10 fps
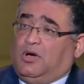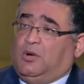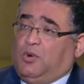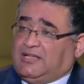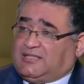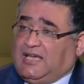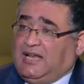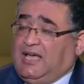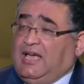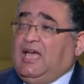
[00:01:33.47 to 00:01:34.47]

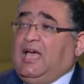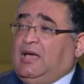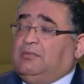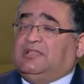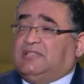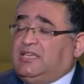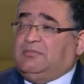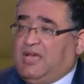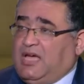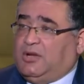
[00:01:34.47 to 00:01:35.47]
واسهلها زي
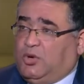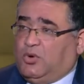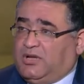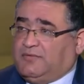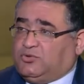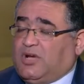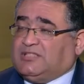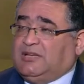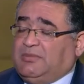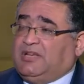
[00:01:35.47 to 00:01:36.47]
ما قال هو نفسه
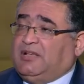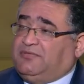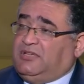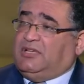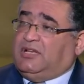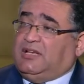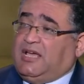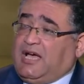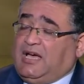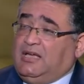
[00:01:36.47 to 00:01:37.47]
حسن البنا في
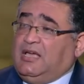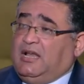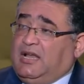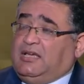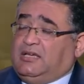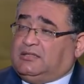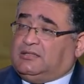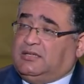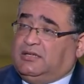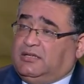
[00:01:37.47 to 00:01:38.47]
اللائحه لائحه
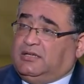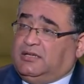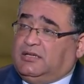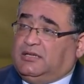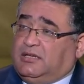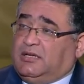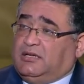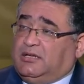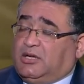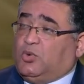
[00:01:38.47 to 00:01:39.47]

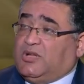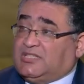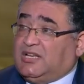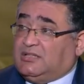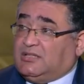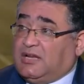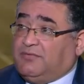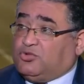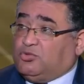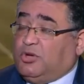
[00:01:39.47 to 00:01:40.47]
الاخوان سنه
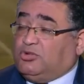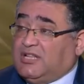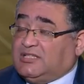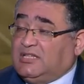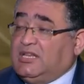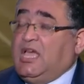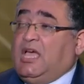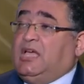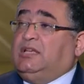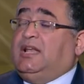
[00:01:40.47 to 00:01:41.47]
1930
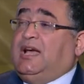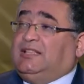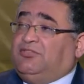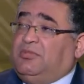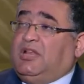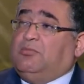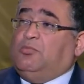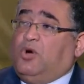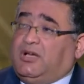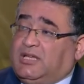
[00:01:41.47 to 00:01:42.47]
ان الهدف منها
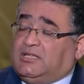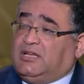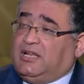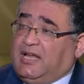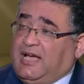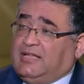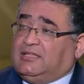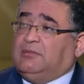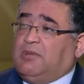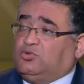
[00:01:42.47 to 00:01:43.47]
مواجهه الالحاد
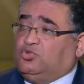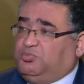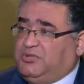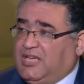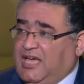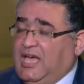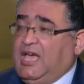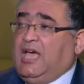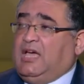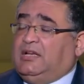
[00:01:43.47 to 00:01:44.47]
المقصود بيها
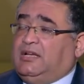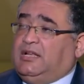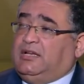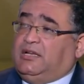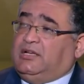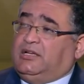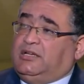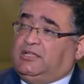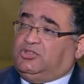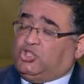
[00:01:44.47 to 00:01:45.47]

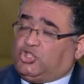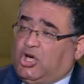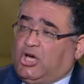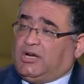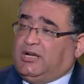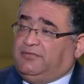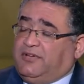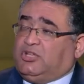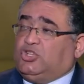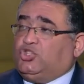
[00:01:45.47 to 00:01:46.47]
الانتشار
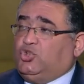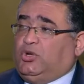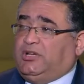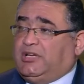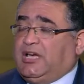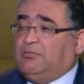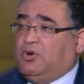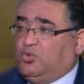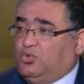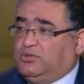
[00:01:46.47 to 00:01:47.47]
الفكر الشيوعي اللي كان
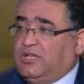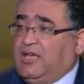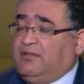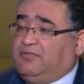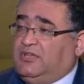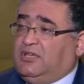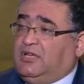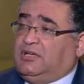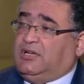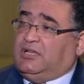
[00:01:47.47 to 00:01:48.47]
موجود في
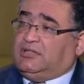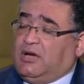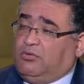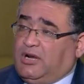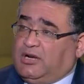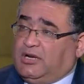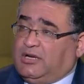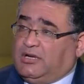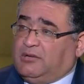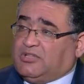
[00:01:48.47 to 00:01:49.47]
الدوله
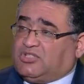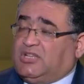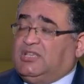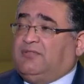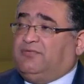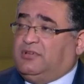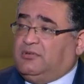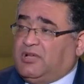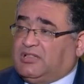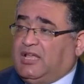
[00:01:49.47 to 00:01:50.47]
المصريه في
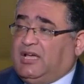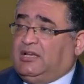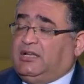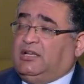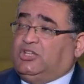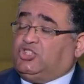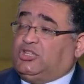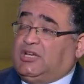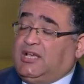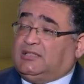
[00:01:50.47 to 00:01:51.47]
مطلع
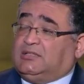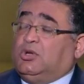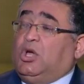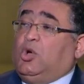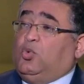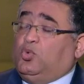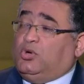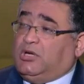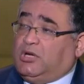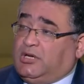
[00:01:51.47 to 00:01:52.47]
العشرينات
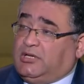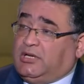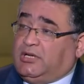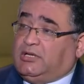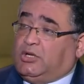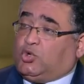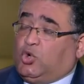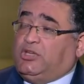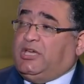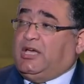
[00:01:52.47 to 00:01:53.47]

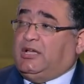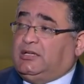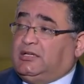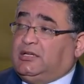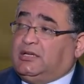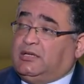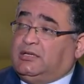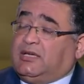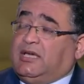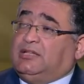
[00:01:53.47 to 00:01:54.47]
والرؤيه اللي
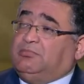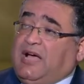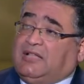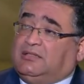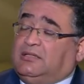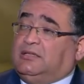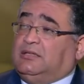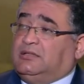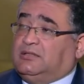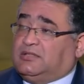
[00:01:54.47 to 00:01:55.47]
اللي كانت بعد
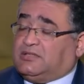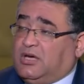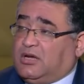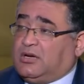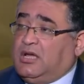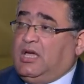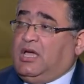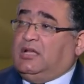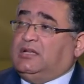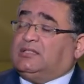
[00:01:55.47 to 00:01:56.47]
انتصار
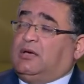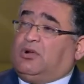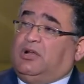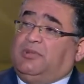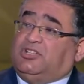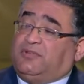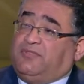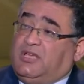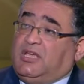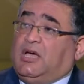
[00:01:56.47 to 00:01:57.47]
الثوره
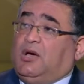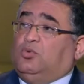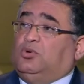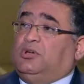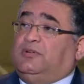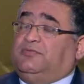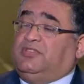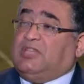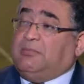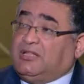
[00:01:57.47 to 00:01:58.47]
البلشفيه وفي
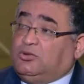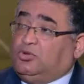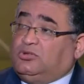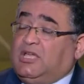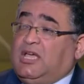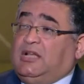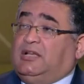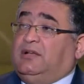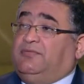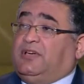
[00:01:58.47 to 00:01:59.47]
تمدد
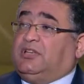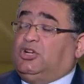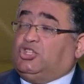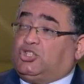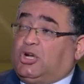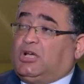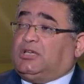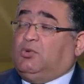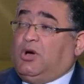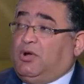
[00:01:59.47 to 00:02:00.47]
للفكر
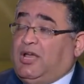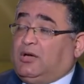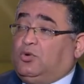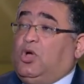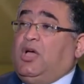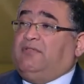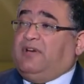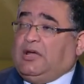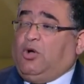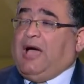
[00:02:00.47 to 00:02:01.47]
الاشتراكي والى اخره
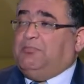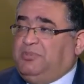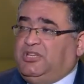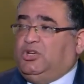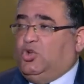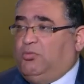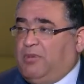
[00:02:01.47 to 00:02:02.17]
فكانوا حابين ان هم